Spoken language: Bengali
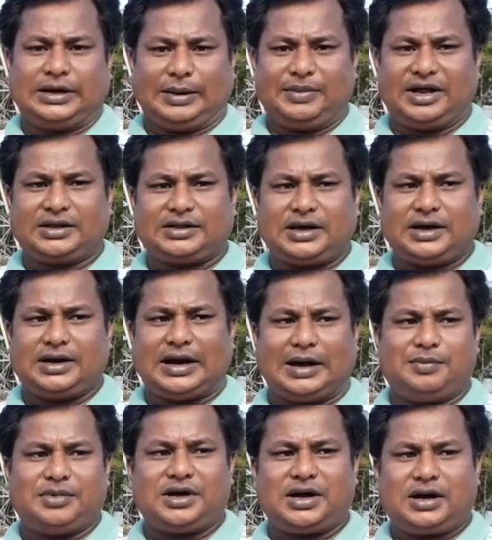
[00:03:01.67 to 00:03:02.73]
আমরা তার
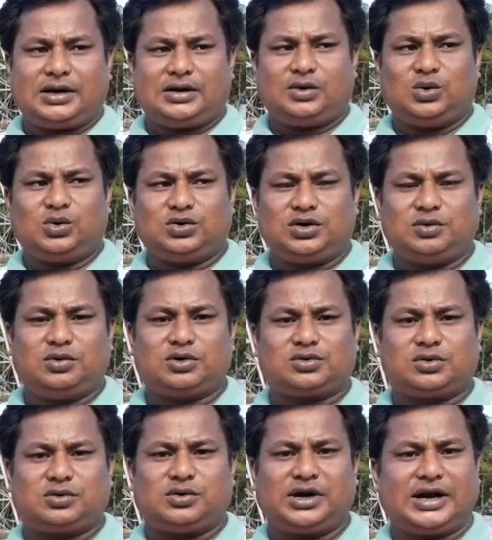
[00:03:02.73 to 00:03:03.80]
নামটা
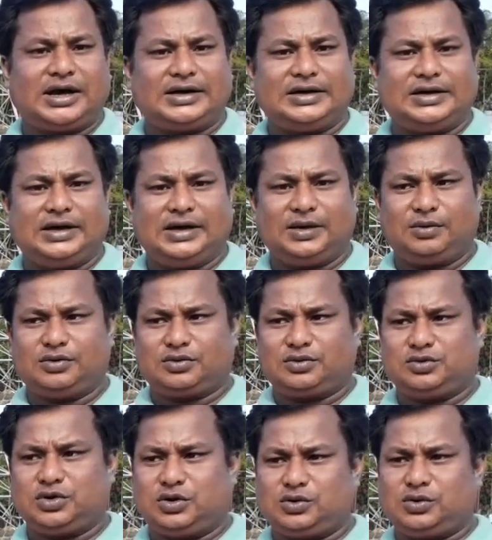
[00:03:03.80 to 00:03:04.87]
নথিভুক্ত করে রাখি এবং
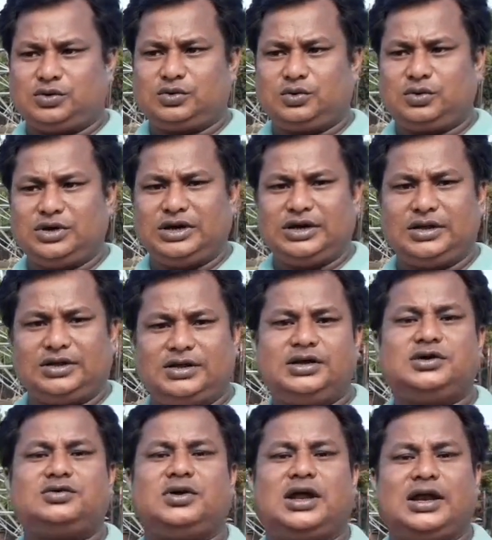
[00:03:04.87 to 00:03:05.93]
যখন ওই
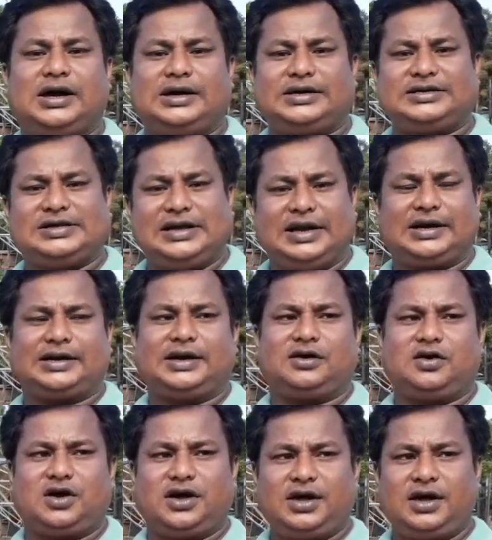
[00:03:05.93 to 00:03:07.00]
নির্দিষ্ট এলাকাটা সিলেক্টেড
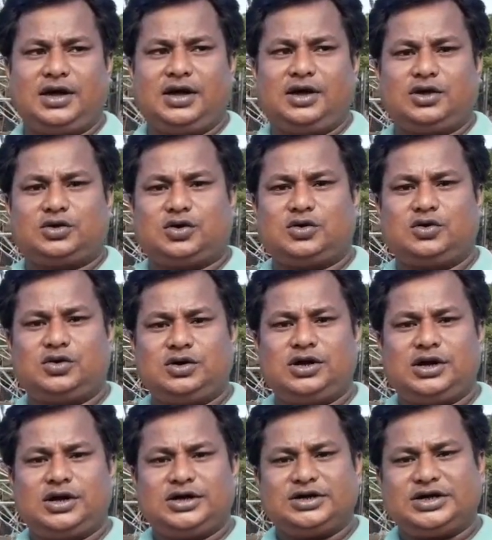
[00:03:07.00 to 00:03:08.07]
হয় তখন
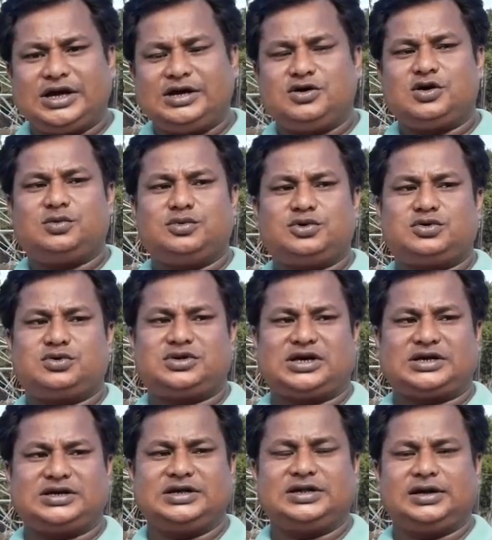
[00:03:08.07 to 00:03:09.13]
সেই সমস্ত
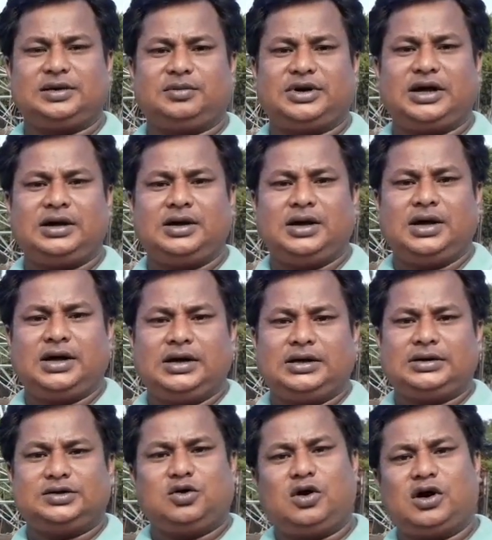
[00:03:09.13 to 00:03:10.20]
চাষিদের আমরা
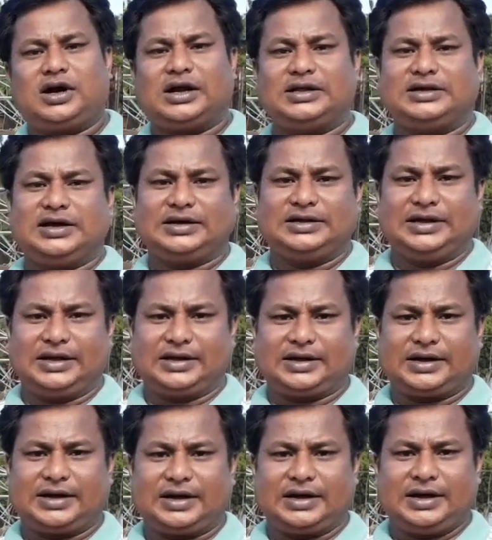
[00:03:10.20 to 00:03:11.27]
অগ্রাধিকার দিয়ে
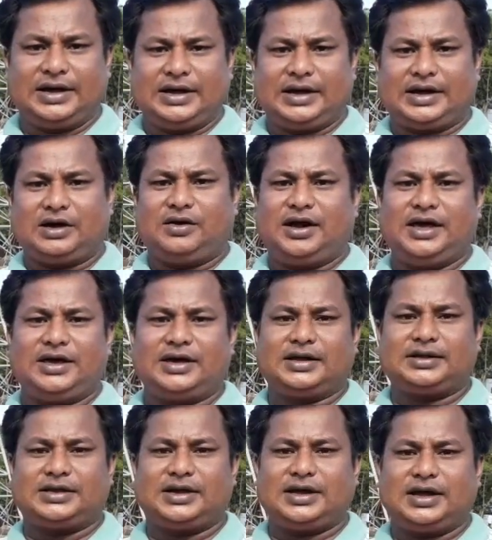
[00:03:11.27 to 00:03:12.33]
থাকি কারণ এই
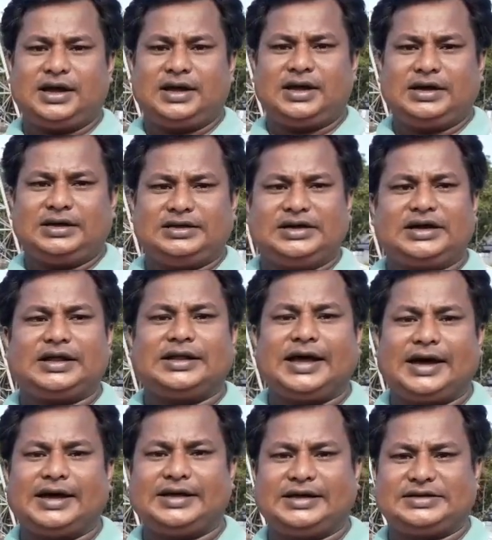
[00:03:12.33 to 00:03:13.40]
ক্ষেত্রে যেটা
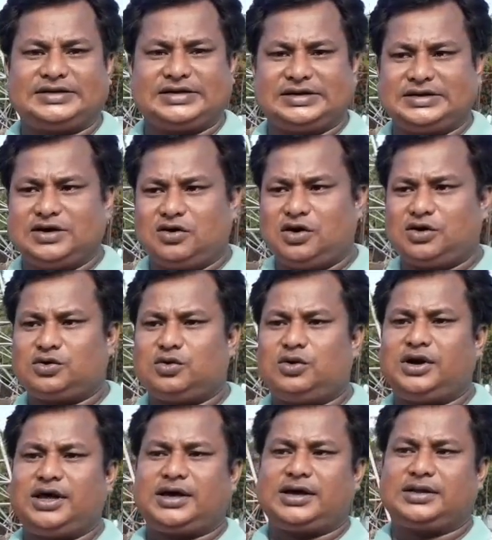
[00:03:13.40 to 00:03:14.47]
দেখা যাচ্ছে যে হয়তো
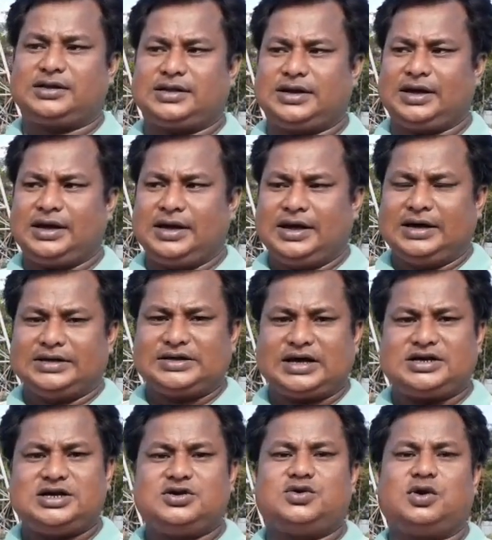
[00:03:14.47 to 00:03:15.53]
অনেক ক্ষেত্রে
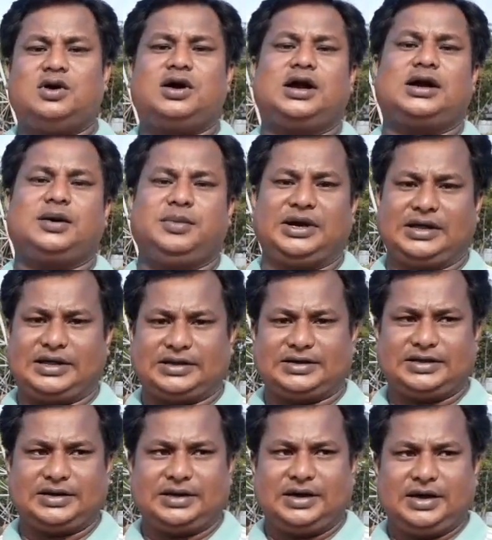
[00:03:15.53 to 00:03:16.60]
চাষির সংখ্যাটা বেড়ে যাচ্ছে